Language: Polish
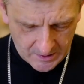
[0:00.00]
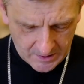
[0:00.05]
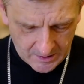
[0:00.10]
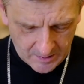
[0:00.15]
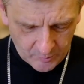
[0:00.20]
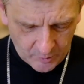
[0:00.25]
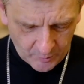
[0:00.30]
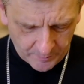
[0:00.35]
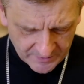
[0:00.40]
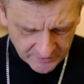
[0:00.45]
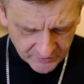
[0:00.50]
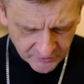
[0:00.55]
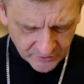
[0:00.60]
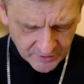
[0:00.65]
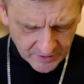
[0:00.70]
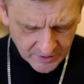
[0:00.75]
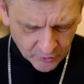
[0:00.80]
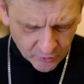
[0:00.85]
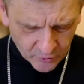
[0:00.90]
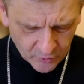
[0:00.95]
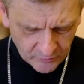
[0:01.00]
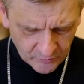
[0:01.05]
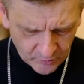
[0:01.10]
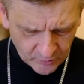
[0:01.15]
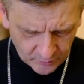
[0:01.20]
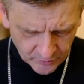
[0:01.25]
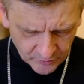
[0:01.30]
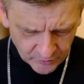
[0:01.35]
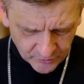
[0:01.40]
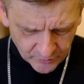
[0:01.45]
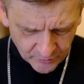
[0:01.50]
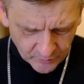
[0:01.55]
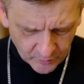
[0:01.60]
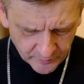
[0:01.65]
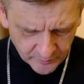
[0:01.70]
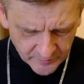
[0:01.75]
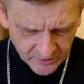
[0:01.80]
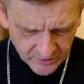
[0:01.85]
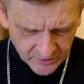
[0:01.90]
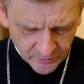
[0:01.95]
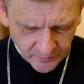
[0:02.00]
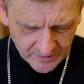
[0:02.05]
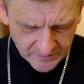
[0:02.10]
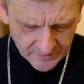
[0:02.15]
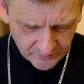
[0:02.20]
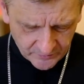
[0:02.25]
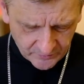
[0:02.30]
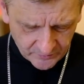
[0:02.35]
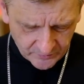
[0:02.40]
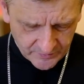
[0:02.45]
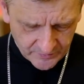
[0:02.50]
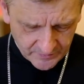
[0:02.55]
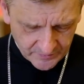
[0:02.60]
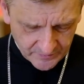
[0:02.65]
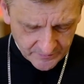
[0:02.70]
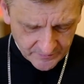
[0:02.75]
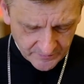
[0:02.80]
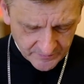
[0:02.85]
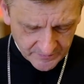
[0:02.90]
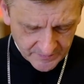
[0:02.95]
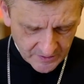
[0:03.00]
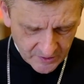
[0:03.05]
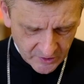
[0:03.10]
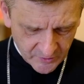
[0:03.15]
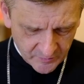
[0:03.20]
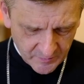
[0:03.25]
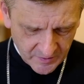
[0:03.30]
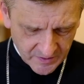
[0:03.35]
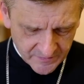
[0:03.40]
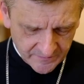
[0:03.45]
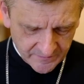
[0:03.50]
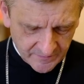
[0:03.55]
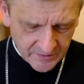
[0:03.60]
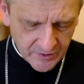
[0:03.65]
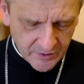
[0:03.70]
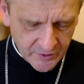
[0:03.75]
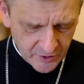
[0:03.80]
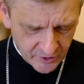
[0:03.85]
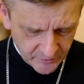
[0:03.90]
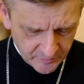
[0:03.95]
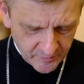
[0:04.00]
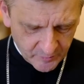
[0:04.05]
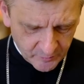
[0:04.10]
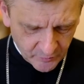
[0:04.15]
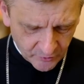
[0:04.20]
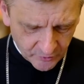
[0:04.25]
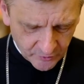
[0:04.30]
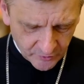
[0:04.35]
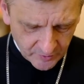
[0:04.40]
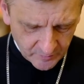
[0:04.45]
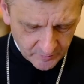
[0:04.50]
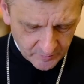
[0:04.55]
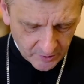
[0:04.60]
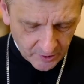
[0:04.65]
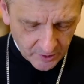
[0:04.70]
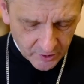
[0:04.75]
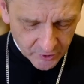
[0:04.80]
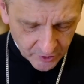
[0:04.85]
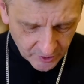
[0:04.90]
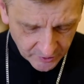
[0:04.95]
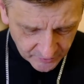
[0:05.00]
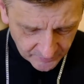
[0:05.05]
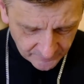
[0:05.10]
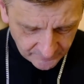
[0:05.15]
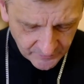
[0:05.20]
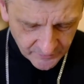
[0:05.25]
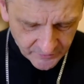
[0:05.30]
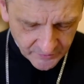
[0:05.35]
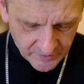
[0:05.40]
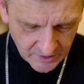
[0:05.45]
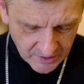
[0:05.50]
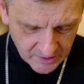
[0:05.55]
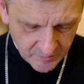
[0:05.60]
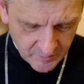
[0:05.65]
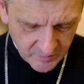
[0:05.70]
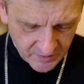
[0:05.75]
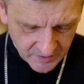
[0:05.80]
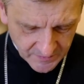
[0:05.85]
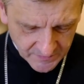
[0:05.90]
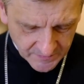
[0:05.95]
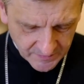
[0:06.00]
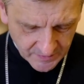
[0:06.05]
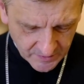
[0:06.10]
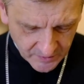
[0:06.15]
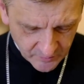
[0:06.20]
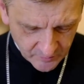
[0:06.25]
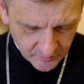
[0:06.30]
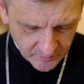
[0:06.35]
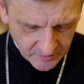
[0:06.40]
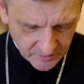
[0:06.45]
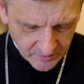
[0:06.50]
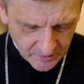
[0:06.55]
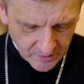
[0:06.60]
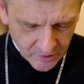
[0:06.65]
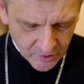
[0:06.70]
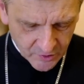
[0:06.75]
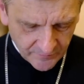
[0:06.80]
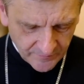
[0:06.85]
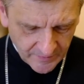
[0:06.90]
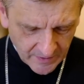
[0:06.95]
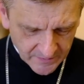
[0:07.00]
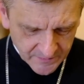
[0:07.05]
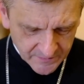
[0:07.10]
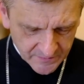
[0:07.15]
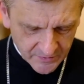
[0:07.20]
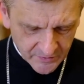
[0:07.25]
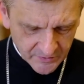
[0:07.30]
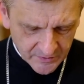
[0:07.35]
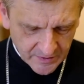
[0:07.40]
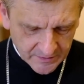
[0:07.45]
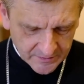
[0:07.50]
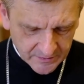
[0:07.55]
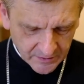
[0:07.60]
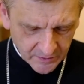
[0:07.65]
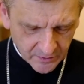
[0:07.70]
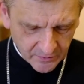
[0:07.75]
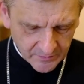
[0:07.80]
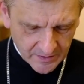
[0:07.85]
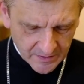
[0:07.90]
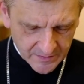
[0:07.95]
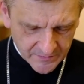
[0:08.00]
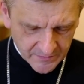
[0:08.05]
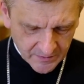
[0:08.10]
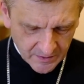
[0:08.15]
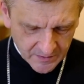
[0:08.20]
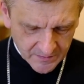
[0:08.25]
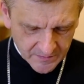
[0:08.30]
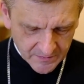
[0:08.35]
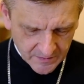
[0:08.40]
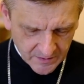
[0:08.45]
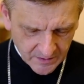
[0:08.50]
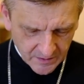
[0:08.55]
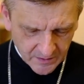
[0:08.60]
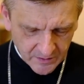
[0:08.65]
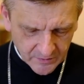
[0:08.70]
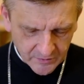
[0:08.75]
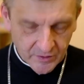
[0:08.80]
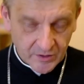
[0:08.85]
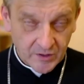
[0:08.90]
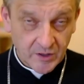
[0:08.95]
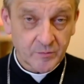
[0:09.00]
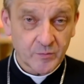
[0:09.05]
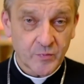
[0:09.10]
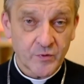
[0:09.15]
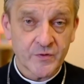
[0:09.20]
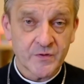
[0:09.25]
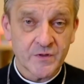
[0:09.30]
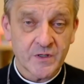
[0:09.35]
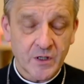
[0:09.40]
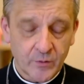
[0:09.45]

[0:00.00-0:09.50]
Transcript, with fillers: Popatrzcie, jaką miłością obdarzył nas Ojciec. Zostaliśmy nazwani dziećmi Bożymi i rzeczywiście nimi jesteśmy. Świat zaś dlatego nas nie zna, że nie poznał